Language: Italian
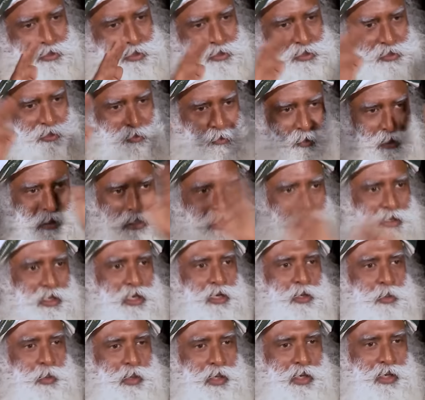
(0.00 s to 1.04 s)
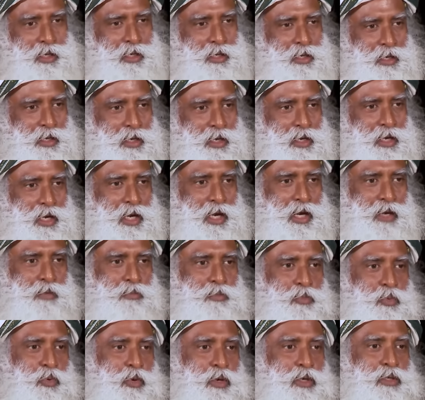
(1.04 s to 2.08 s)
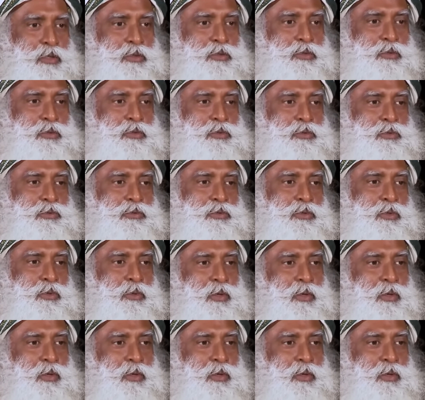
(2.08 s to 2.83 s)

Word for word: non sono bloccato in questo modo o quell'altro,